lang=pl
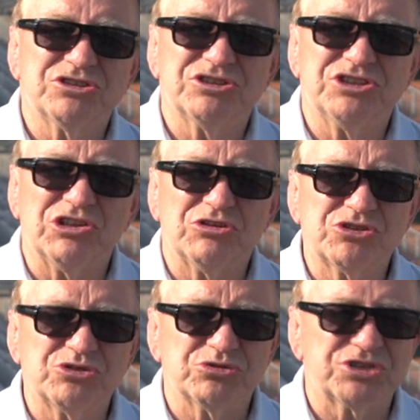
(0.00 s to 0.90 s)
jedną
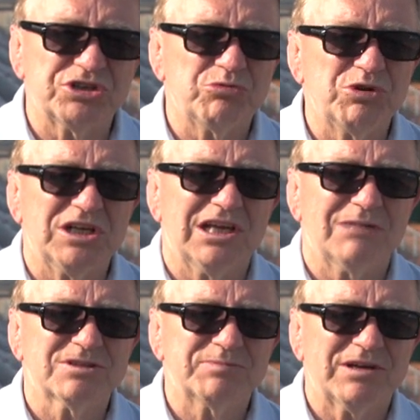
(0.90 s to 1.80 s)
z sióstr
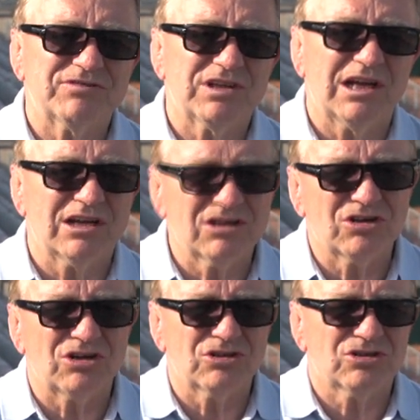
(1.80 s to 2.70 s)
Williams, prawda,
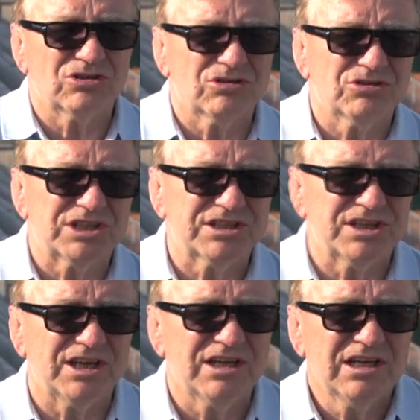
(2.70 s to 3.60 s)

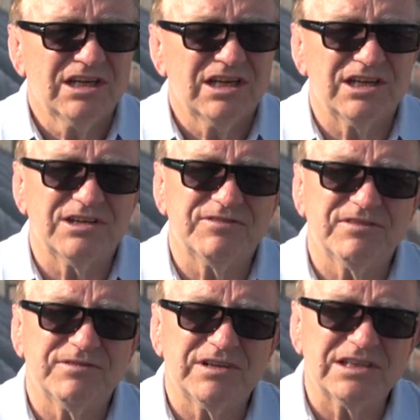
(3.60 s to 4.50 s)
konkretnie
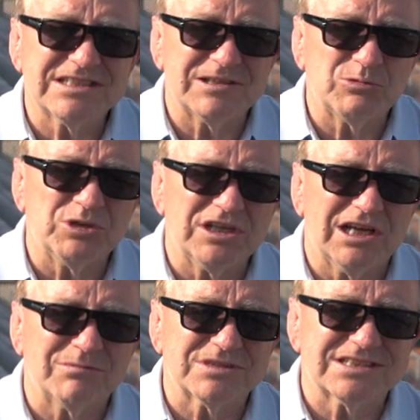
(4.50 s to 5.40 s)
Vanessa
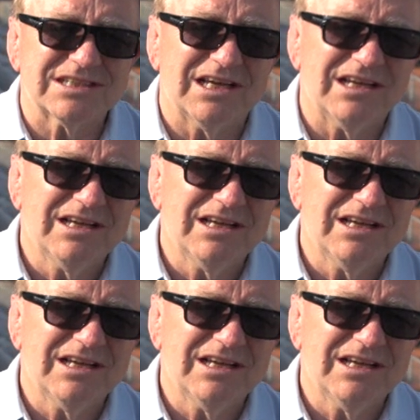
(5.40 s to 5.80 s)
Williams,